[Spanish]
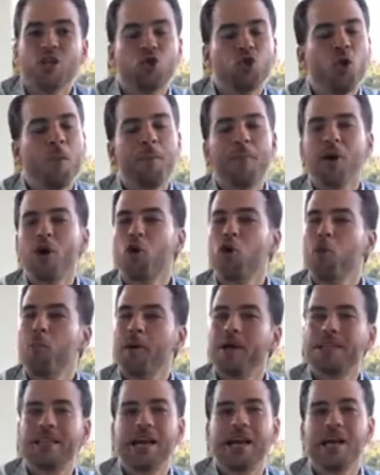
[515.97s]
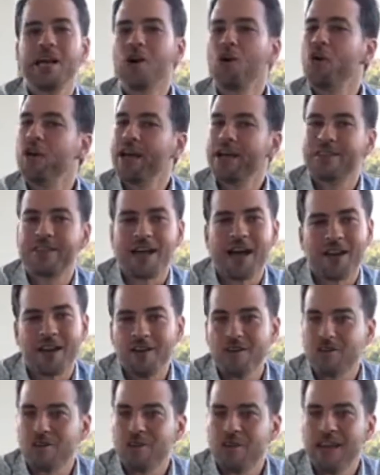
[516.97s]
tú preocúpate de
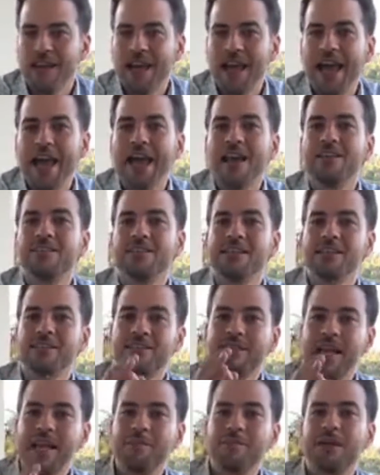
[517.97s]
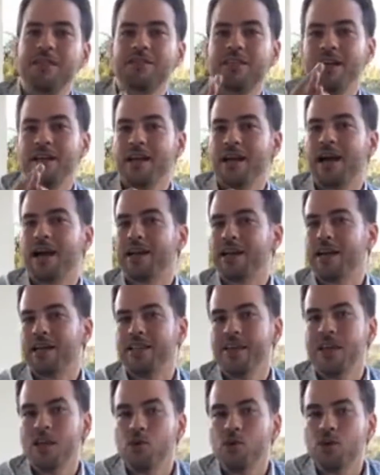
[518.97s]
conectarlo, el sistema se encarga
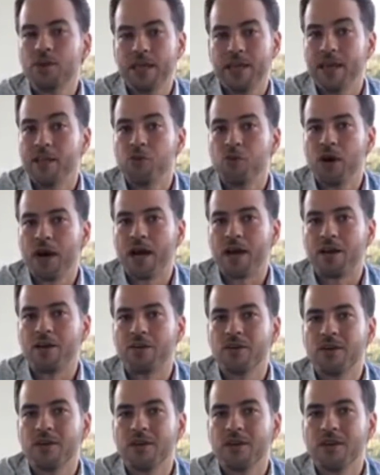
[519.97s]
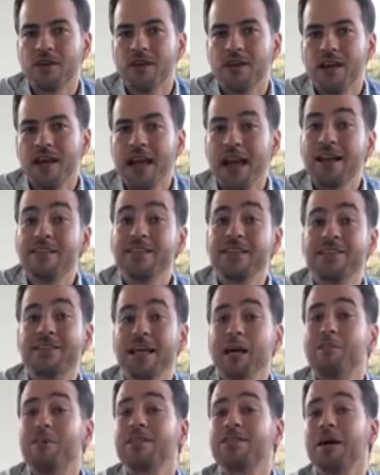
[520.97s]
de educarlo. El
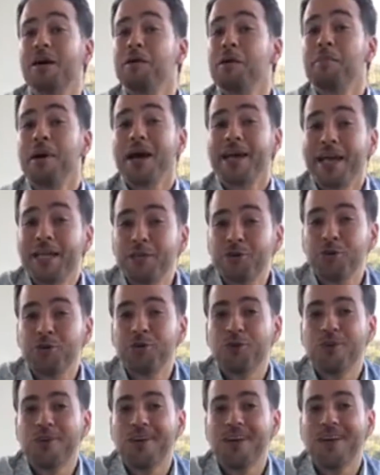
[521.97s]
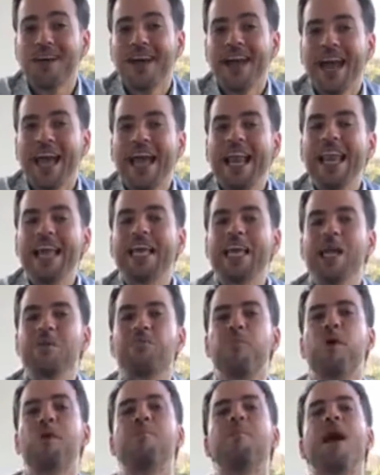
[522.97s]
sistema sabe más que tú, el
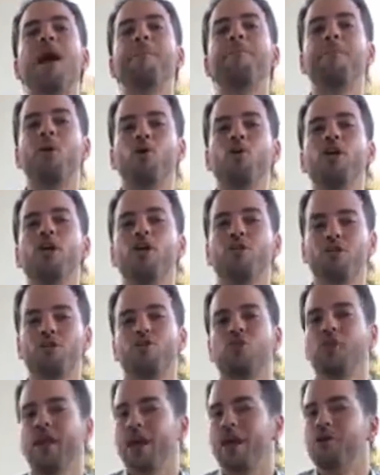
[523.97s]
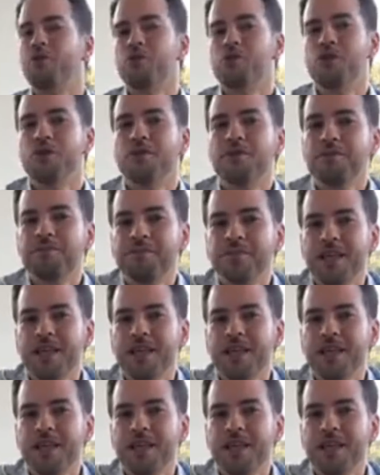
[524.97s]
equipo es más poderoso que uno.